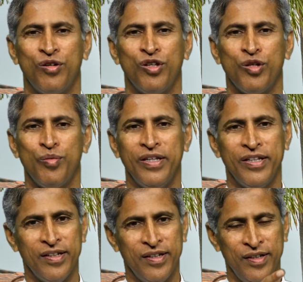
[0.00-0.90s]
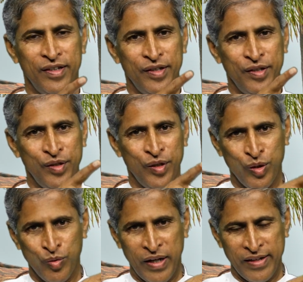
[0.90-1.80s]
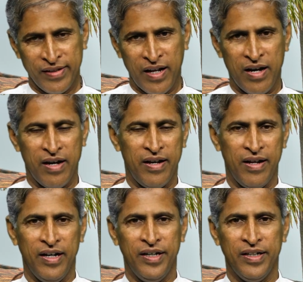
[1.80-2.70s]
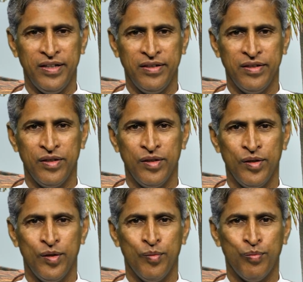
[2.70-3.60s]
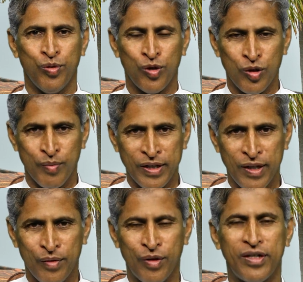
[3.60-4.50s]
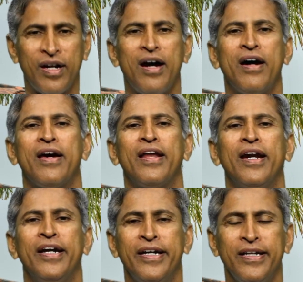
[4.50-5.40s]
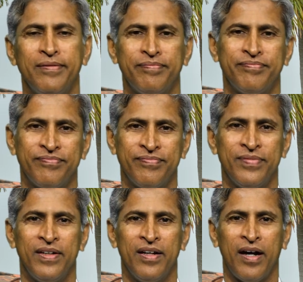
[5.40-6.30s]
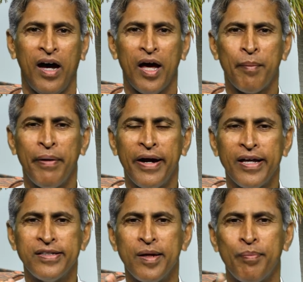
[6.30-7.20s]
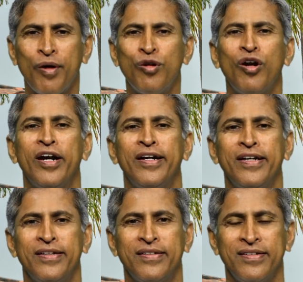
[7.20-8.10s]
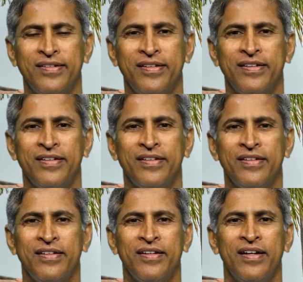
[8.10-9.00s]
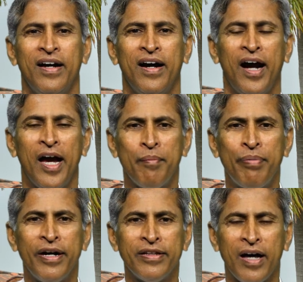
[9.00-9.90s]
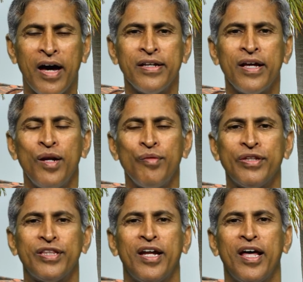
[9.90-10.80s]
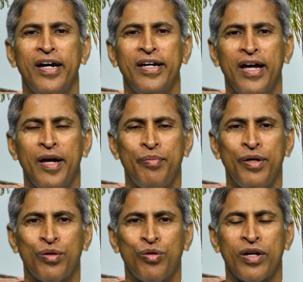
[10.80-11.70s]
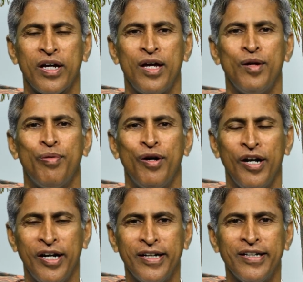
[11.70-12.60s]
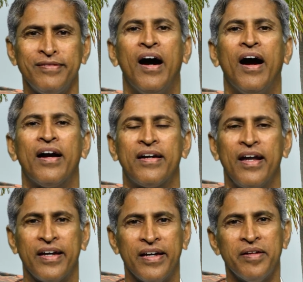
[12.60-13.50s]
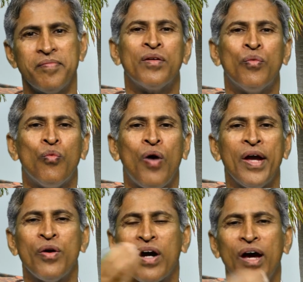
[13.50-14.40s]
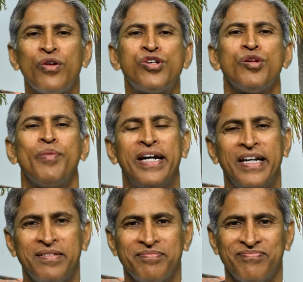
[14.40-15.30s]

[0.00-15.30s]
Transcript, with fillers: కొంతమంది ఎరువులేసిన ఆహారాలండి పురుగు మందులు కొట్టిన ఆహారాలండి కార్బైడ్ వేసిన పండ్లండి హైబ్రిడ్ ధాన్యాలు విత్తనాలండి హైబ్రిడ్ కూరగాయలు పళ్ళండి అట్లాగే వాయు కాలుష్యం అండి